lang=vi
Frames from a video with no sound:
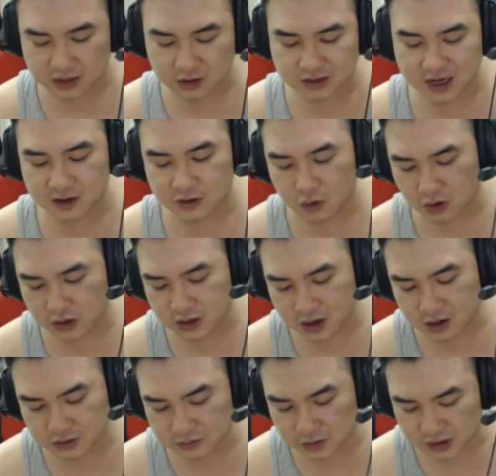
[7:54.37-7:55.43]
nó thay đổi
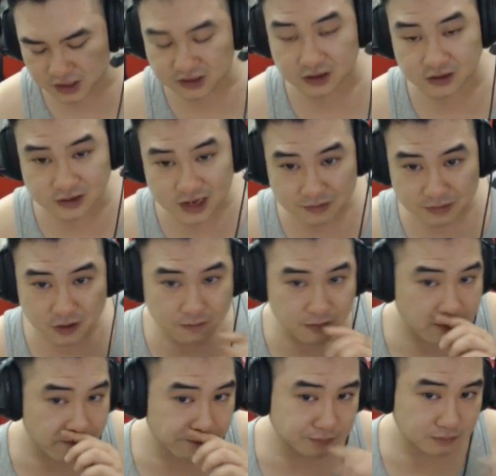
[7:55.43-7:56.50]
nhiều, xong rồi cái gì xảy ra mình không
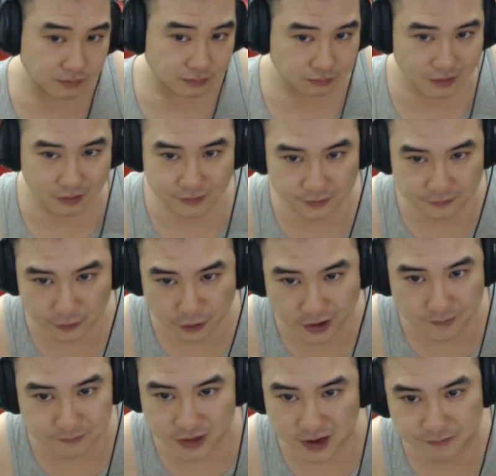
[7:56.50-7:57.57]
biết, mình không theo dõi
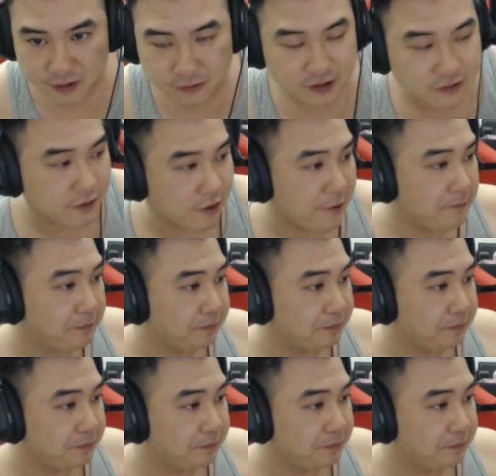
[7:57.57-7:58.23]
update, mình không theo dõi.